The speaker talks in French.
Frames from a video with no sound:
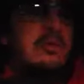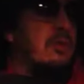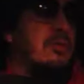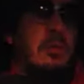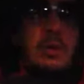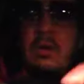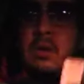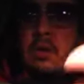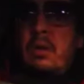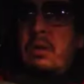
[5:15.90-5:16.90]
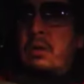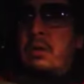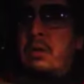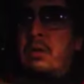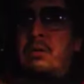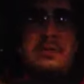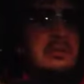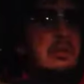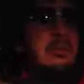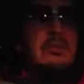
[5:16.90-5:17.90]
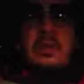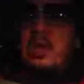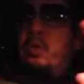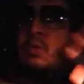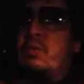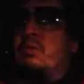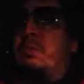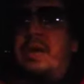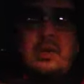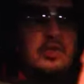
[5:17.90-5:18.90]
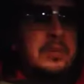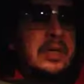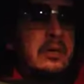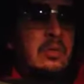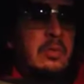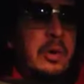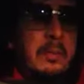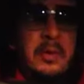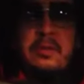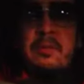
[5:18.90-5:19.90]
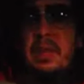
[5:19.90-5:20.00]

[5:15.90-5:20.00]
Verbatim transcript: source, genre une distribution de Linux ou PHP ou peu importe,